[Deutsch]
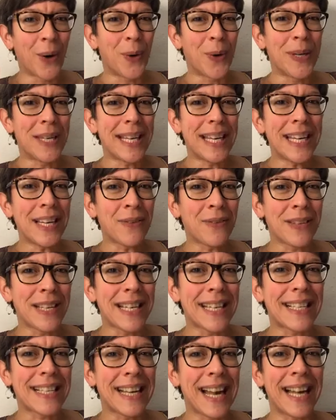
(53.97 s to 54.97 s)
Und ich
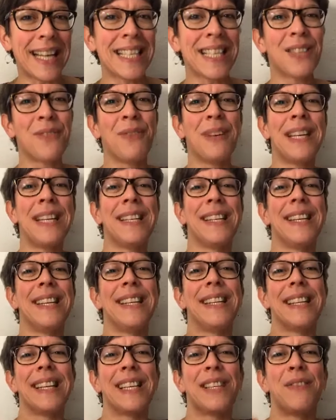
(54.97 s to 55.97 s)
finde es ganz
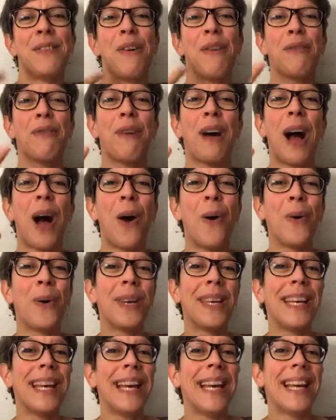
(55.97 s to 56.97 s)
wichtig, dass wir
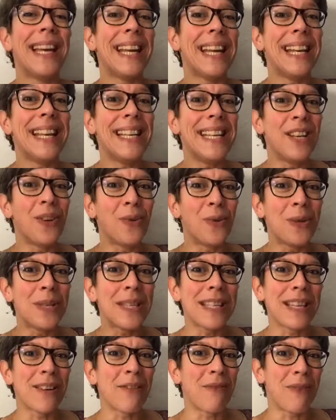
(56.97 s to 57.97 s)
Frauen in
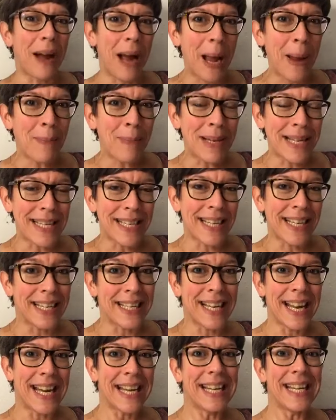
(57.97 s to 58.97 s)
unsere weibliche
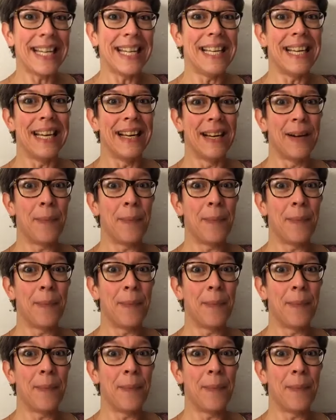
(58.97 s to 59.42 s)
Energie